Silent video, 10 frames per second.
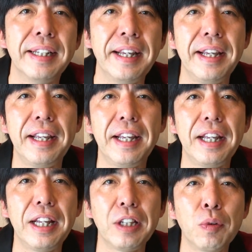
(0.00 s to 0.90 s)

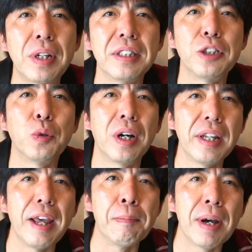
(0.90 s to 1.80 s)
えー、どうなんでしょうか
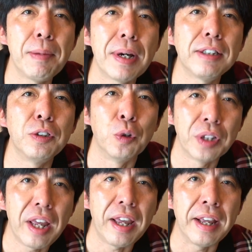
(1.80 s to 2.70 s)
ね、マイバッグの
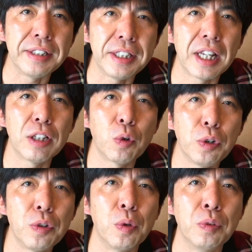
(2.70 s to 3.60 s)
ね、え持参と
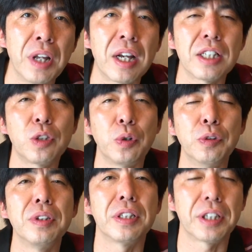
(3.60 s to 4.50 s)
いうのを促すとい
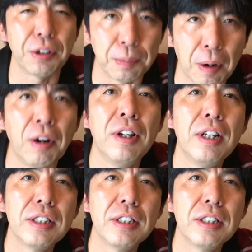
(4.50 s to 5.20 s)
うんですけども、